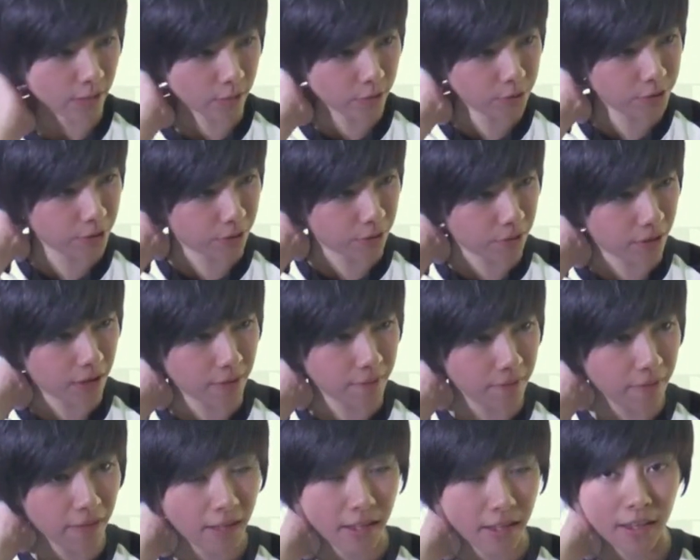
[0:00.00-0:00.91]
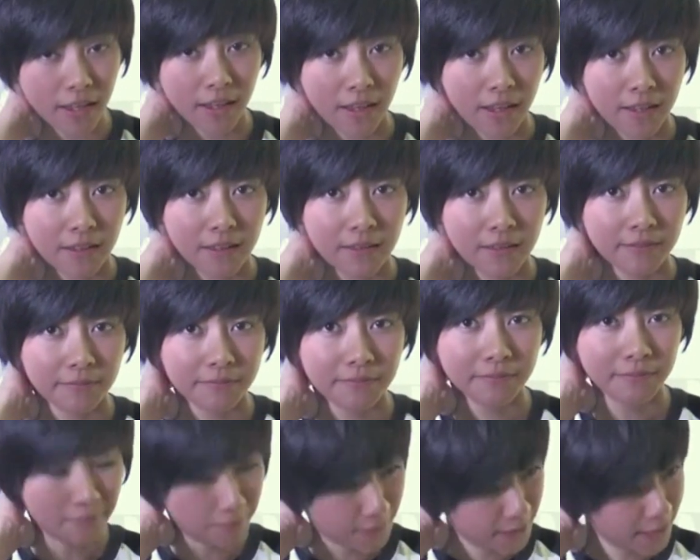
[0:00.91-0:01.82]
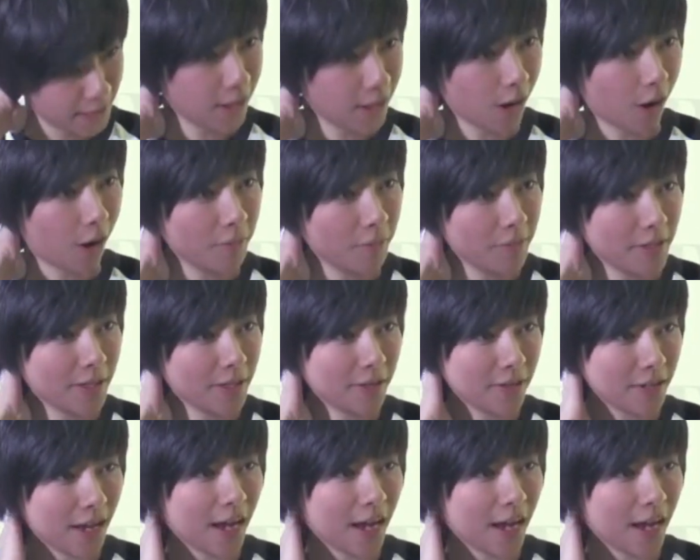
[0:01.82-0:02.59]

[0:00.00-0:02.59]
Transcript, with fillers: ยังรู้สึกว่ามีหรอมี